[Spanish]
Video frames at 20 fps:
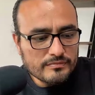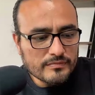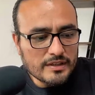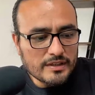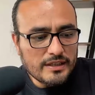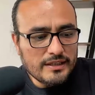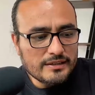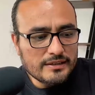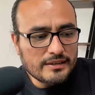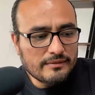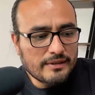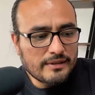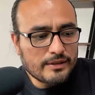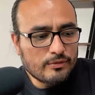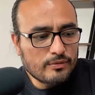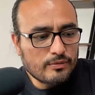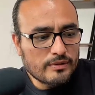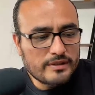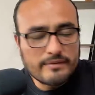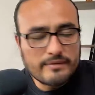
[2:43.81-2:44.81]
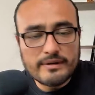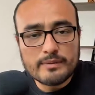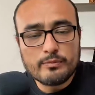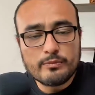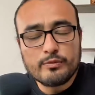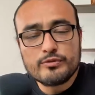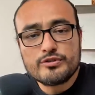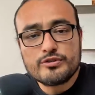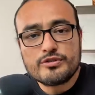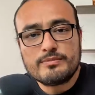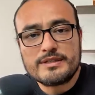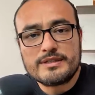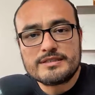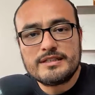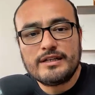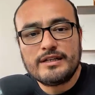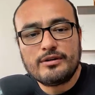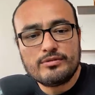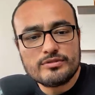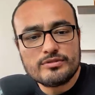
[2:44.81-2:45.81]
y te va a llevar mucho más
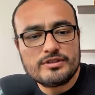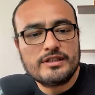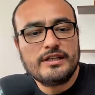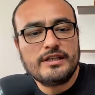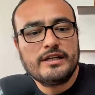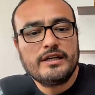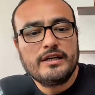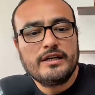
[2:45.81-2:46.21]
lejos de